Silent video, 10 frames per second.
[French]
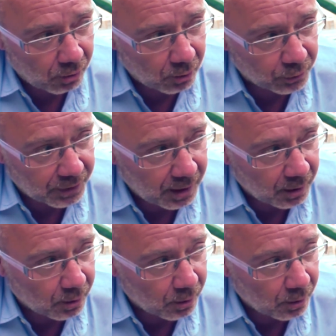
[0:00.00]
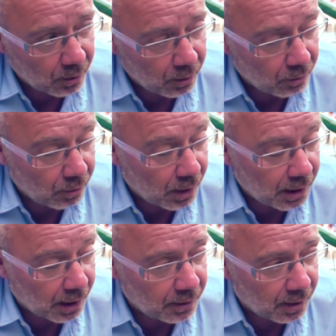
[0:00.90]
rencontrer
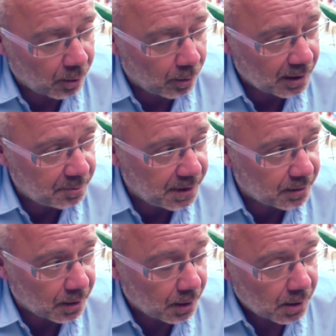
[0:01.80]
l'année dernière Brad Pitt.